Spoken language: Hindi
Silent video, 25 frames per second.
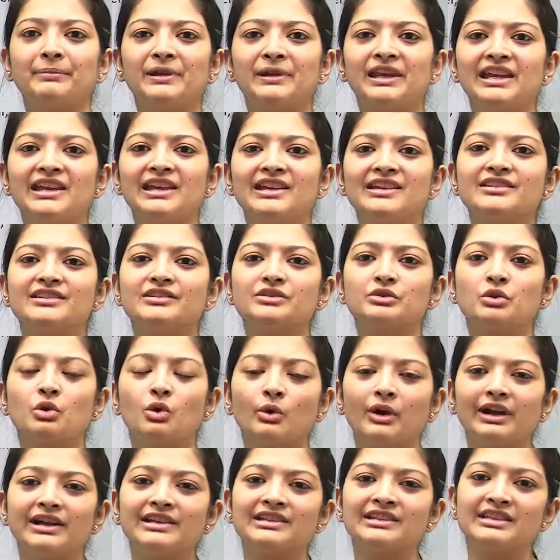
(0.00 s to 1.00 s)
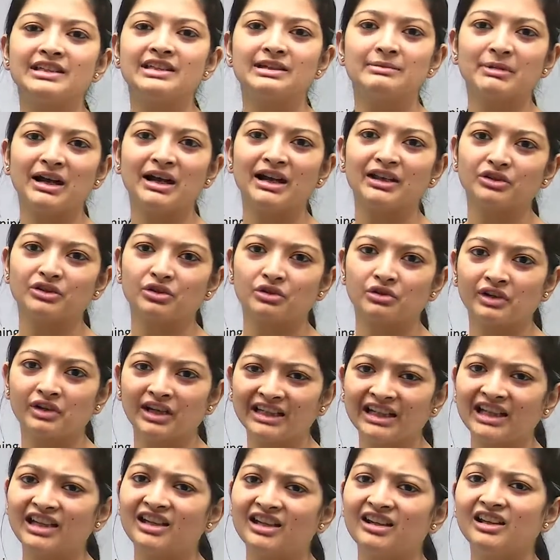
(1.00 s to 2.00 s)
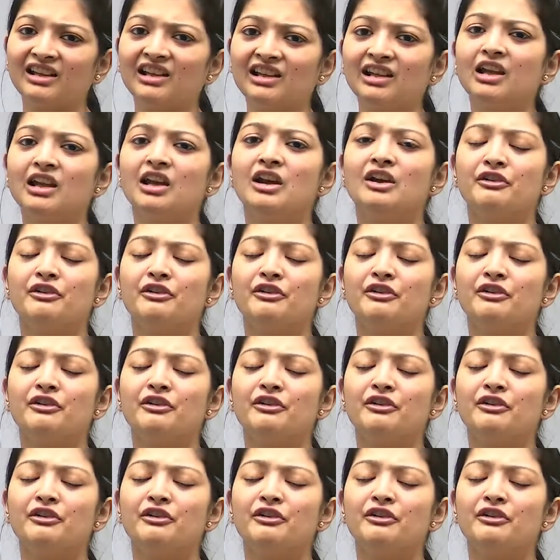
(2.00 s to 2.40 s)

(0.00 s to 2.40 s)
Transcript: प्लीज गो एंड सी माई थ्योरेटिकल